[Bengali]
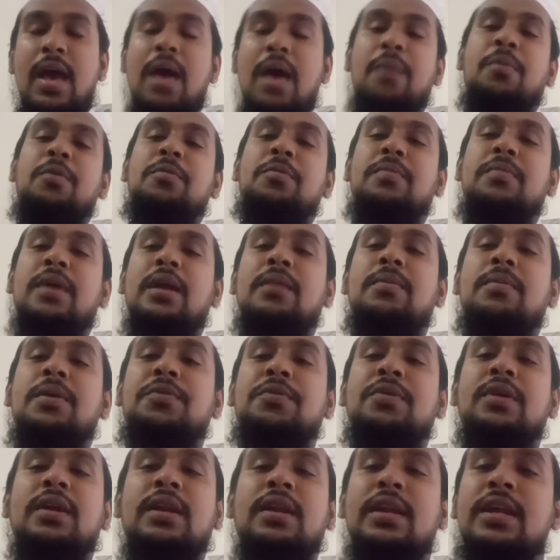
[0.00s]
এবং বেল
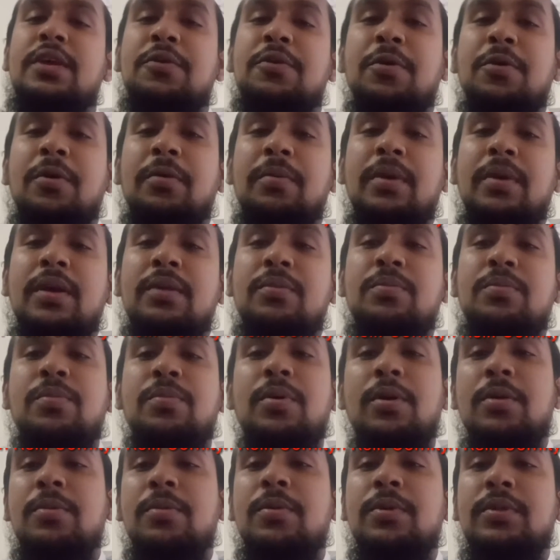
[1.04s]
বাটনে ক্লিক করবেন
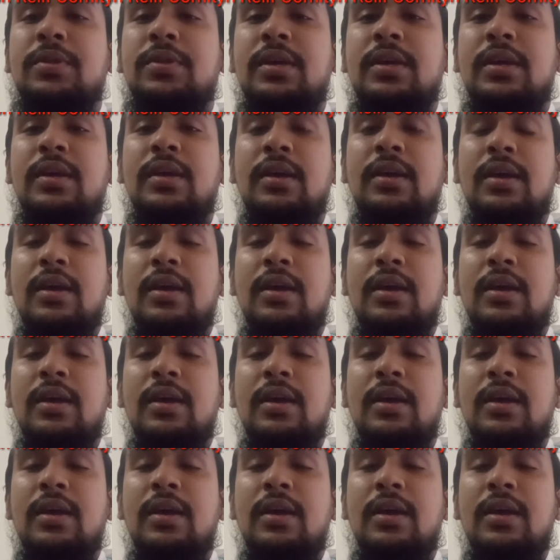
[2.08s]
পরবর্তী